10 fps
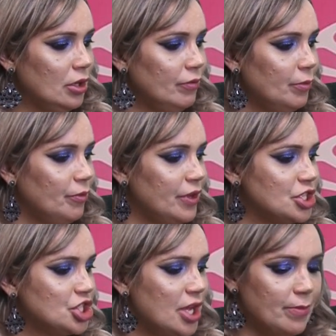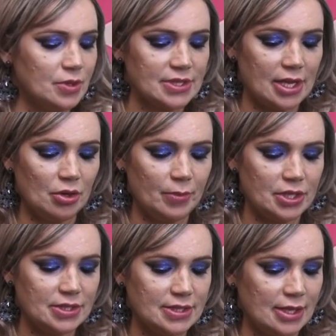Então vamos ver gêmeos aí no
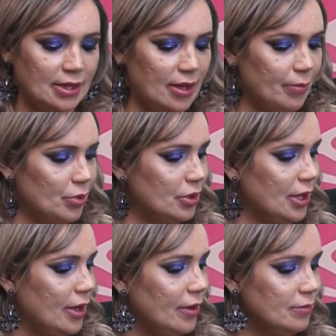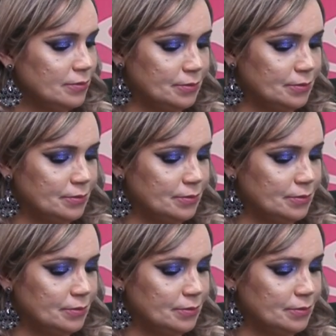mês de setembro, tá?